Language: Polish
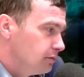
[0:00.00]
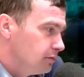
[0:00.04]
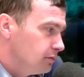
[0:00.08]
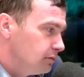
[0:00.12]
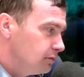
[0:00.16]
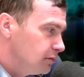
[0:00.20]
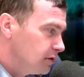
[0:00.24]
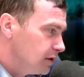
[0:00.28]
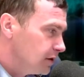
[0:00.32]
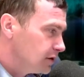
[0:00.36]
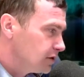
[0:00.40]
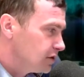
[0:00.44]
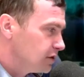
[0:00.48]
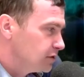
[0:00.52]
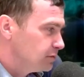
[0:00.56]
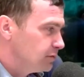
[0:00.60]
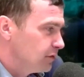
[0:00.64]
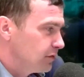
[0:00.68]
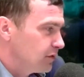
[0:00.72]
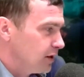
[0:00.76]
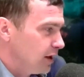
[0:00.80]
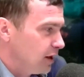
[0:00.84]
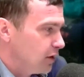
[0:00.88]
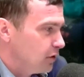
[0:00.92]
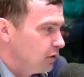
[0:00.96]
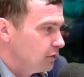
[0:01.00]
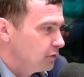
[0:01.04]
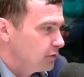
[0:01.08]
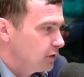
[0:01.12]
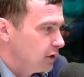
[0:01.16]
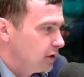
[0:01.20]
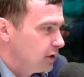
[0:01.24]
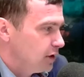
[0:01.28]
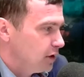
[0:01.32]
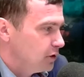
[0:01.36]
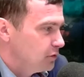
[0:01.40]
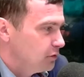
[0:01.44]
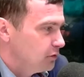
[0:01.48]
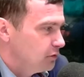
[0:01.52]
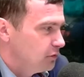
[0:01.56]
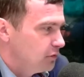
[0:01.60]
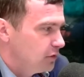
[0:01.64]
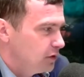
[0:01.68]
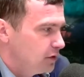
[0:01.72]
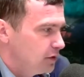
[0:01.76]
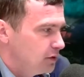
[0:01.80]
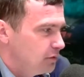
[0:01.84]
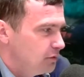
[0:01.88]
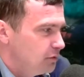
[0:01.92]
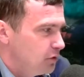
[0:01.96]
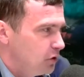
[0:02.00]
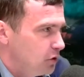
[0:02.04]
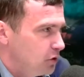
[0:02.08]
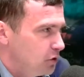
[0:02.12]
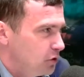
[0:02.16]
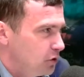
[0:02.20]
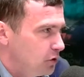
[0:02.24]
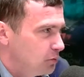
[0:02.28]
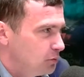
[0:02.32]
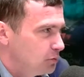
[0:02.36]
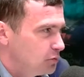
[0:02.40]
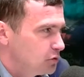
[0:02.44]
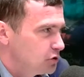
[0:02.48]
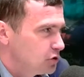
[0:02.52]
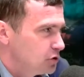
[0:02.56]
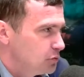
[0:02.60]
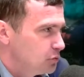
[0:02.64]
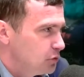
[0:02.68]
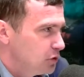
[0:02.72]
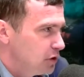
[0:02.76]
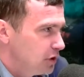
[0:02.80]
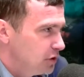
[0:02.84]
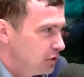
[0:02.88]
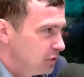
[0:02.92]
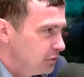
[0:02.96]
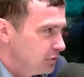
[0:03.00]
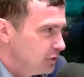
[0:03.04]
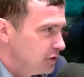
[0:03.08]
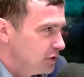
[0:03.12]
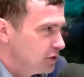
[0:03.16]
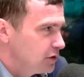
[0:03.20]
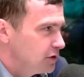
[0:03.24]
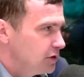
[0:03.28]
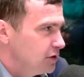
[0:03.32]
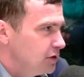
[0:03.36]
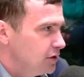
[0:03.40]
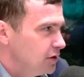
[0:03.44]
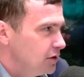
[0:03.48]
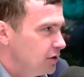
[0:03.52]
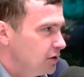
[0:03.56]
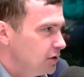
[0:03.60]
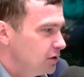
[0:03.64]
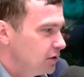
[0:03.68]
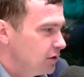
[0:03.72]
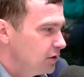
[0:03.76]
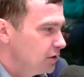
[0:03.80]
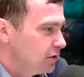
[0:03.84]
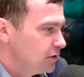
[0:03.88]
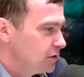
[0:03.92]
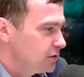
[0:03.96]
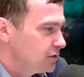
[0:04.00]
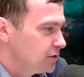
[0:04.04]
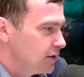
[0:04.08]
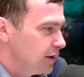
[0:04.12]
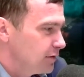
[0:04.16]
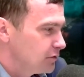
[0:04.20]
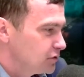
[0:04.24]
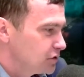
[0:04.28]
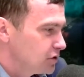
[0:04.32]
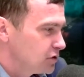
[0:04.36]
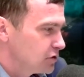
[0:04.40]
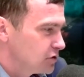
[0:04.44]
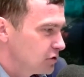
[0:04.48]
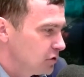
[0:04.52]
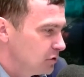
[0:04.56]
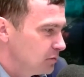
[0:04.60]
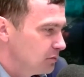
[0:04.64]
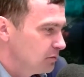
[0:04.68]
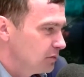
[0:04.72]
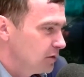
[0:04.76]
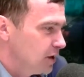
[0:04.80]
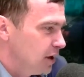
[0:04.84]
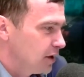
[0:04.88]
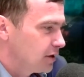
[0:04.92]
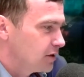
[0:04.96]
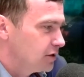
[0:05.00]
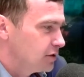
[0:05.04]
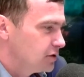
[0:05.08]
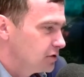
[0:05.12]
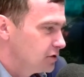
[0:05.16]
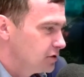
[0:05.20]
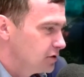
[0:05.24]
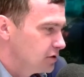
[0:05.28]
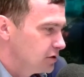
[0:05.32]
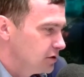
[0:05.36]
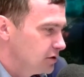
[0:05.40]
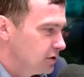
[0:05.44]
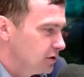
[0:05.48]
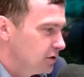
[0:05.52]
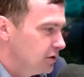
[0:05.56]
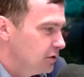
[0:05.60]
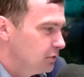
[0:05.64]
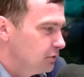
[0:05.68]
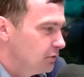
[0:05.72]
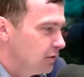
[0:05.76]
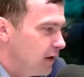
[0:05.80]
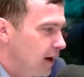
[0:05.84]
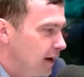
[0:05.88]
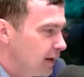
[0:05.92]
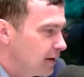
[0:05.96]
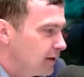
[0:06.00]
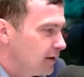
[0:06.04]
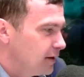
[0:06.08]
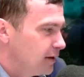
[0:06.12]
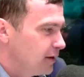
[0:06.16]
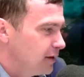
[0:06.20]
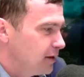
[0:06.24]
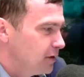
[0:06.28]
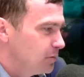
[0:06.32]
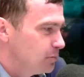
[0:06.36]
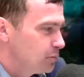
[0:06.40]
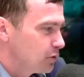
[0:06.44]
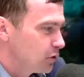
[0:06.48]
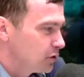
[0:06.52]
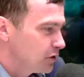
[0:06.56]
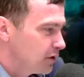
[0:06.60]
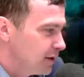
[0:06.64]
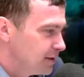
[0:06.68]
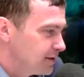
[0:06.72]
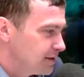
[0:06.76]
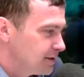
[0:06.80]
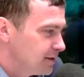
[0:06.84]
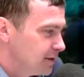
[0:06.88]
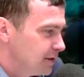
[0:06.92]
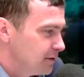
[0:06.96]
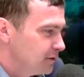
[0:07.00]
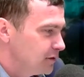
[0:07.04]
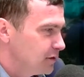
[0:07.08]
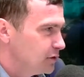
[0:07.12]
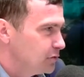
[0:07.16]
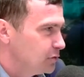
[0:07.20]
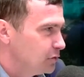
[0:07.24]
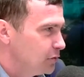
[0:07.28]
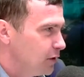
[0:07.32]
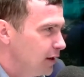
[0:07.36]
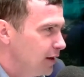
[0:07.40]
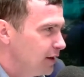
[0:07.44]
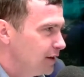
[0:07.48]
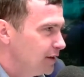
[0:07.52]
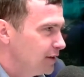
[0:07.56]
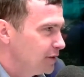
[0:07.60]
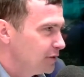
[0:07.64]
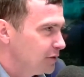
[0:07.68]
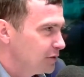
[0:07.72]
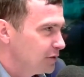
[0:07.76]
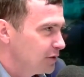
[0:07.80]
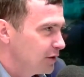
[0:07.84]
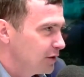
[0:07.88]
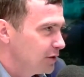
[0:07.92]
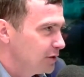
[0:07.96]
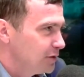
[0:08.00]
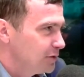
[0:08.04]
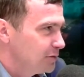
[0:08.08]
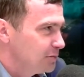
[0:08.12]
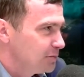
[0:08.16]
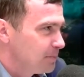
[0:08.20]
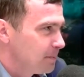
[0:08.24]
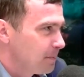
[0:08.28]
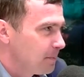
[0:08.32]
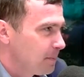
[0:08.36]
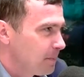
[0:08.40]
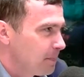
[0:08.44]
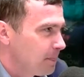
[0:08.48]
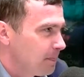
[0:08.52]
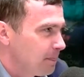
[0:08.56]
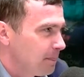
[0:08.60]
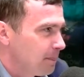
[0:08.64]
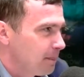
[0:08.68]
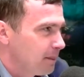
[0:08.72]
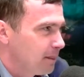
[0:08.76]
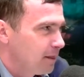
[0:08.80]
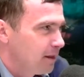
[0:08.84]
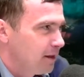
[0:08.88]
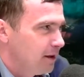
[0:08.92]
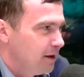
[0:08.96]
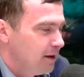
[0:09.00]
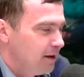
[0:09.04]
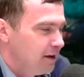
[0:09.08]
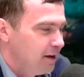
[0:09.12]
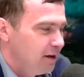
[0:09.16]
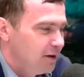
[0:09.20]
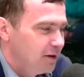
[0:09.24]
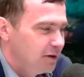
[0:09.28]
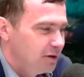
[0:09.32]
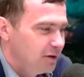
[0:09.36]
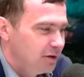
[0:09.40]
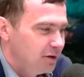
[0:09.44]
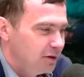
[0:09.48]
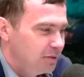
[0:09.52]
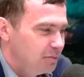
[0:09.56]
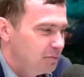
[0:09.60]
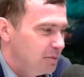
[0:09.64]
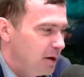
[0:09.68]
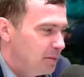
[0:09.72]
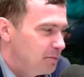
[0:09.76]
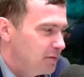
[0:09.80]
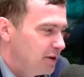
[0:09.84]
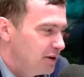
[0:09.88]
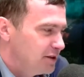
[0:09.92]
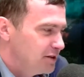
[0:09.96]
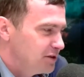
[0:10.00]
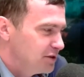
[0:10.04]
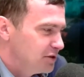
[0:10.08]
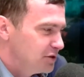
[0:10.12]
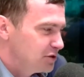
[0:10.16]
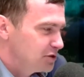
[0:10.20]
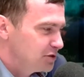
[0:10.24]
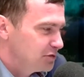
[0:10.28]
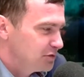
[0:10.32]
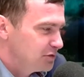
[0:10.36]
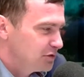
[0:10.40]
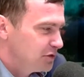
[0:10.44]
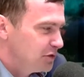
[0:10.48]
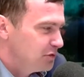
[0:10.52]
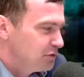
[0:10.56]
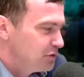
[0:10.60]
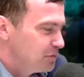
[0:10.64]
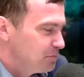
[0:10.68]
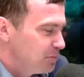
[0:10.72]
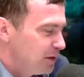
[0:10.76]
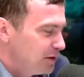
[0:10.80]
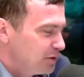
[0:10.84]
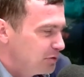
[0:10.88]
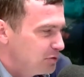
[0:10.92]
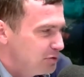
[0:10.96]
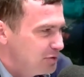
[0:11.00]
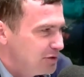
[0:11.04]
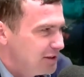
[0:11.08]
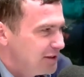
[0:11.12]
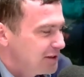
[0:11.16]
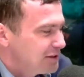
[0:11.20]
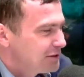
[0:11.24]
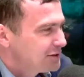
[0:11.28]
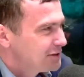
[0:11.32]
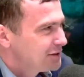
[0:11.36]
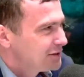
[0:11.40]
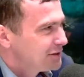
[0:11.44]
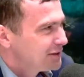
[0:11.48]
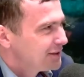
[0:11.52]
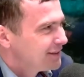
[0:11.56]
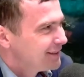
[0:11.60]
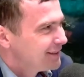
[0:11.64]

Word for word: Jesteśmy w Krakowie. Kraków e, wolno przyjmuje nowinki. E, zawsze są jakieś i uwagi, i protesty ewentualne Kto do tego. Kto pierwszy będzie protestować? Mam nadzieję, że w tym wypadku nikt.